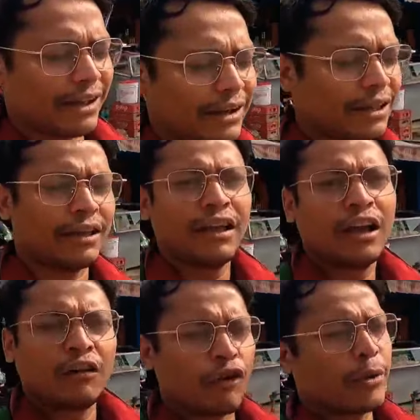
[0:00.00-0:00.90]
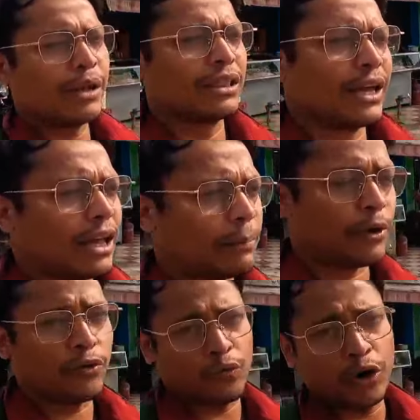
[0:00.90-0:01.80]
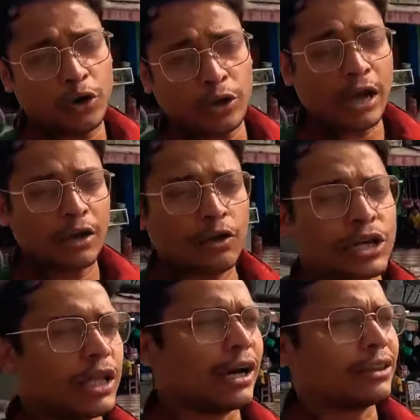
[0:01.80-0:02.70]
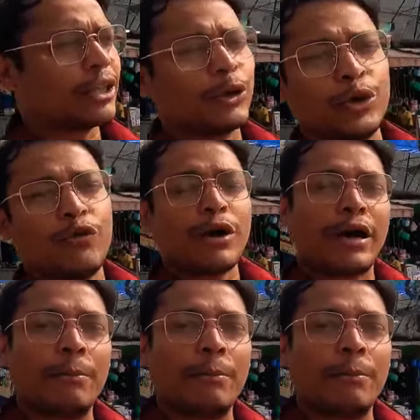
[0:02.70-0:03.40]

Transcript: वाई करके वही मिलता है यहाँ पे और वही यहाँ के लोग ज़्यादा खाते हैं क्योंकि वो